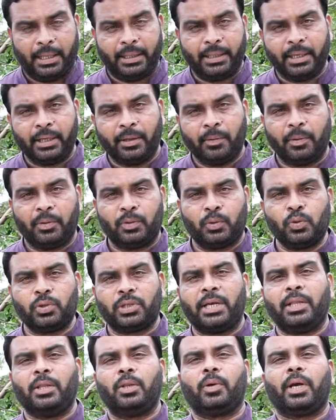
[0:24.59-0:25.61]
దీన్ని
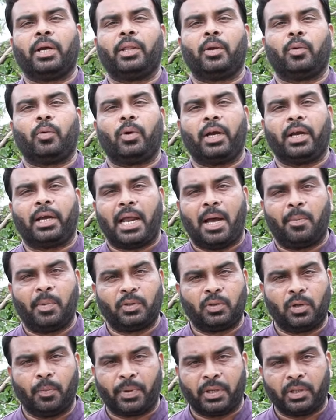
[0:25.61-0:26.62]
చూసేందుకు అందరూ కూడా
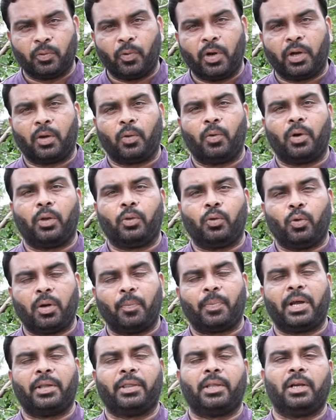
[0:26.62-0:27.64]
గ్రామస్తులు ప్రతి ఒక్కరు కూడా దూర
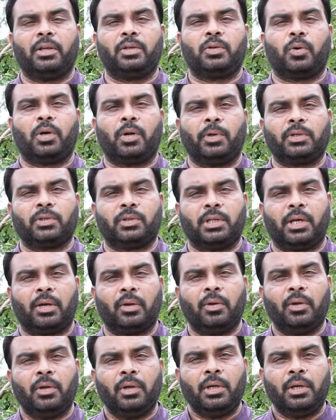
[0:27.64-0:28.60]
ప్రాంతాల నుంచి కూడా వస్తున్నారు